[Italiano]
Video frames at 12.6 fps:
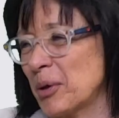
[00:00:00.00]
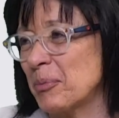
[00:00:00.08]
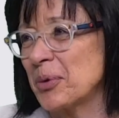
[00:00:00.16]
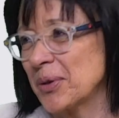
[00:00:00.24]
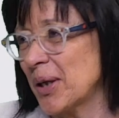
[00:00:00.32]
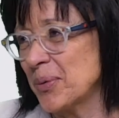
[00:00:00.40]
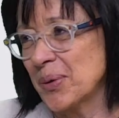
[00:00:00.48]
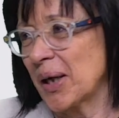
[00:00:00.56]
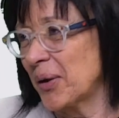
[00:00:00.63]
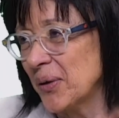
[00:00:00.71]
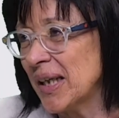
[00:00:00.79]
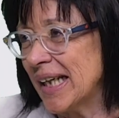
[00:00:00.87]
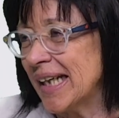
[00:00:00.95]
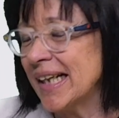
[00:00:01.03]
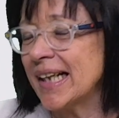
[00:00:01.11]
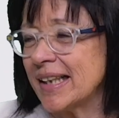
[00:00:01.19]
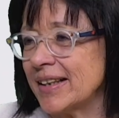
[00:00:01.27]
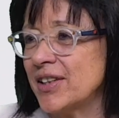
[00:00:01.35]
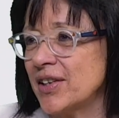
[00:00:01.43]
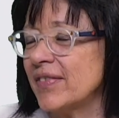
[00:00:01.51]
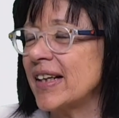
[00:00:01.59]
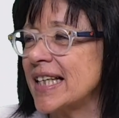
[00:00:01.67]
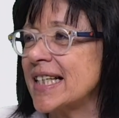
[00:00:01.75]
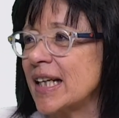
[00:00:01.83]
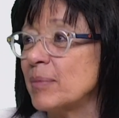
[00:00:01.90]
proprio da una collega che
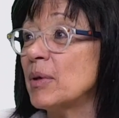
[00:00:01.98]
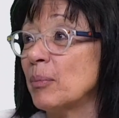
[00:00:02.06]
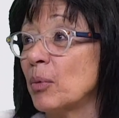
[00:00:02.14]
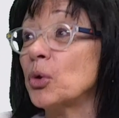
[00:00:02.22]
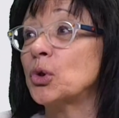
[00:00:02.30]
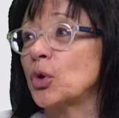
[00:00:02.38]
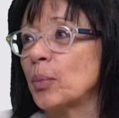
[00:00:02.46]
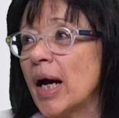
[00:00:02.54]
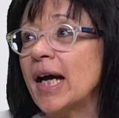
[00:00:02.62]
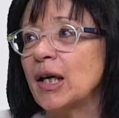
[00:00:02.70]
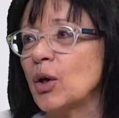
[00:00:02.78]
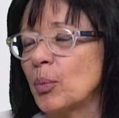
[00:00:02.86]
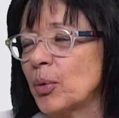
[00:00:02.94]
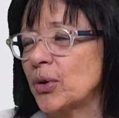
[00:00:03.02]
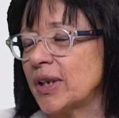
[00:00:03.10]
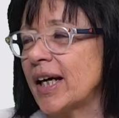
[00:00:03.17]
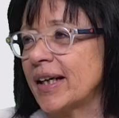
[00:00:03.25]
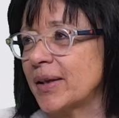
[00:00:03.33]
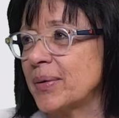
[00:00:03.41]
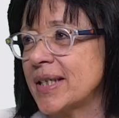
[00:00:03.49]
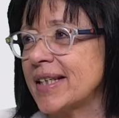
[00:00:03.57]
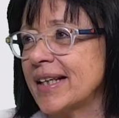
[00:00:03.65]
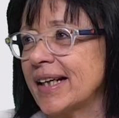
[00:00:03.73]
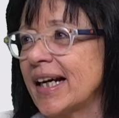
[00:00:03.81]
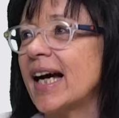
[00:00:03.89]
diceva che sarebbe molto bello portare
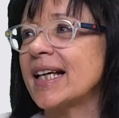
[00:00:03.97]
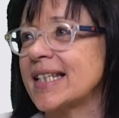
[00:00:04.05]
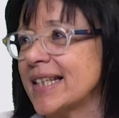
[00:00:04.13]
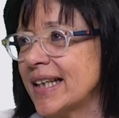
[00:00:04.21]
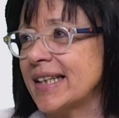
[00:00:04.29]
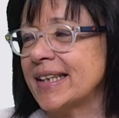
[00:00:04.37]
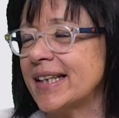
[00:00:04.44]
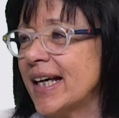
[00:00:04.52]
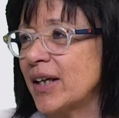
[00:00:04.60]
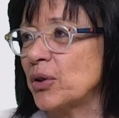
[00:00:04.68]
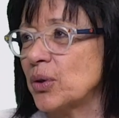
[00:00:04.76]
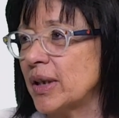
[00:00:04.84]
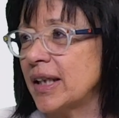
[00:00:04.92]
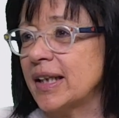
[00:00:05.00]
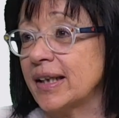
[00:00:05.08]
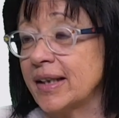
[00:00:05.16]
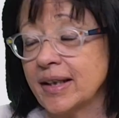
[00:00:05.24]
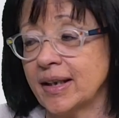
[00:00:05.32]
questi ragazzi all'interno del,